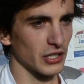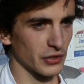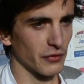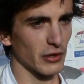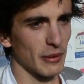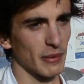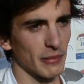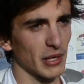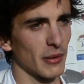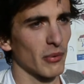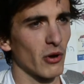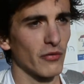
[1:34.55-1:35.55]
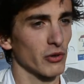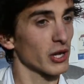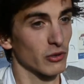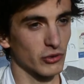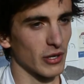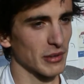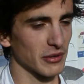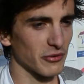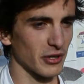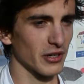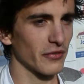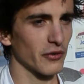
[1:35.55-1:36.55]
Este foi a primeira prova, eu nem gostava de
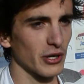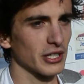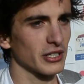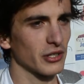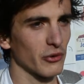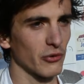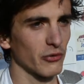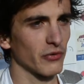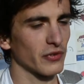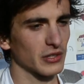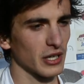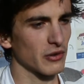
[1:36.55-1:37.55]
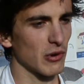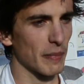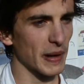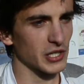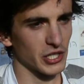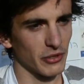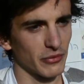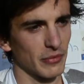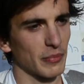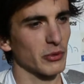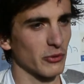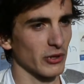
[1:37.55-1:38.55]
correr, foi aqui que eu fiquei com a paixão
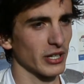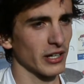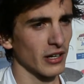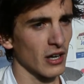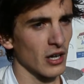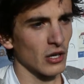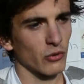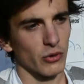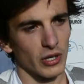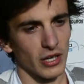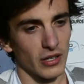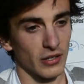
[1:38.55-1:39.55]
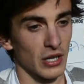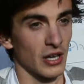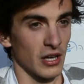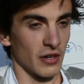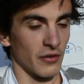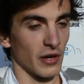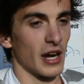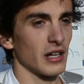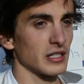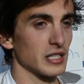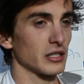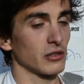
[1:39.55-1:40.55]
por correr. Correr era
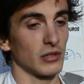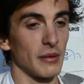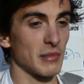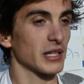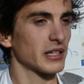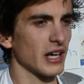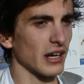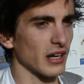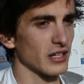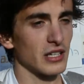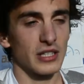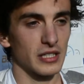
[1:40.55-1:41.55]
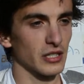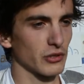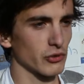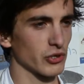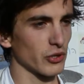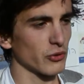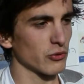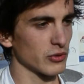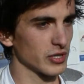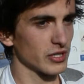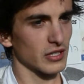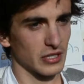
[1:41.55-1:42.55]
em, na minha terra e em sítios que eu não
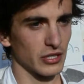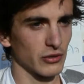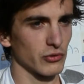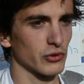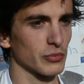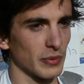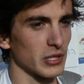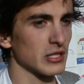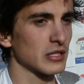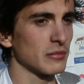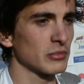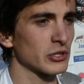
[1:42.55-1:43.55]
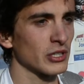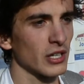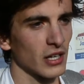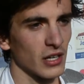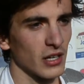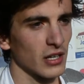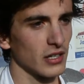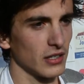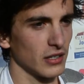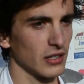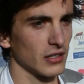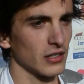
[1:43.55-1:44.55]
conhecia, sítios belíssimos
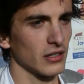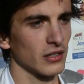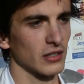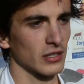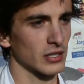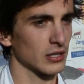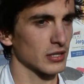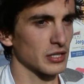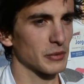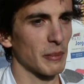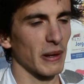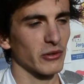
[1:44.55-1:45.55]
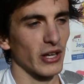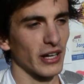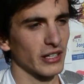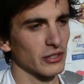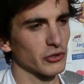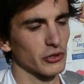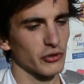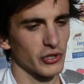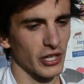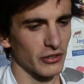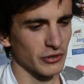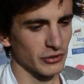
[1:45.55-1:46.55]
e espero estar aqui todos os anos.